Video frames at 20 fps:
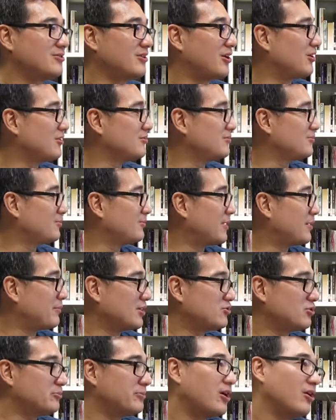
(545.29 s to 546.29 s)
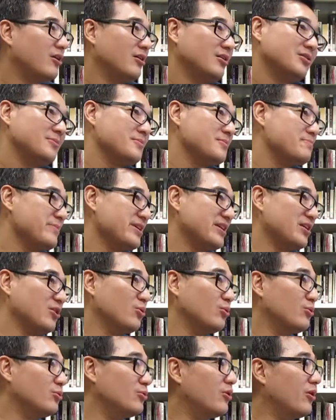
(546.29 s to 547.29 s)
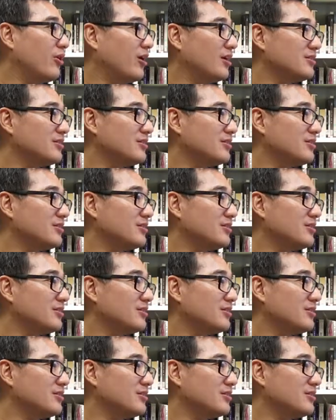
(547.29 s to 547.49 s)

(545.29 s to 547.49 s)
然后妈妈就泡那米糊哦，